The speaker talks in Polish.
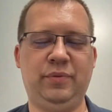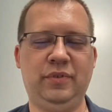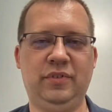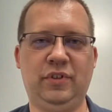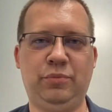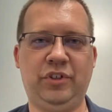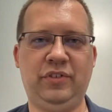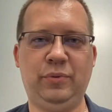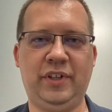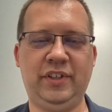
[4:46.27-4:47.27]
to
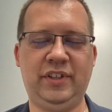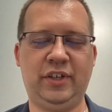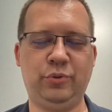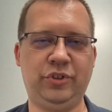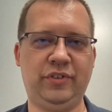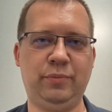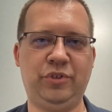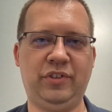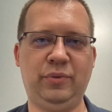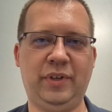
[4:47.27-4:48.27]
przesyłane, te arkusze są
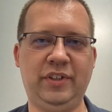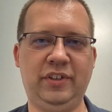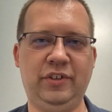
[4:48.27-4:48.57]
przesyłane do,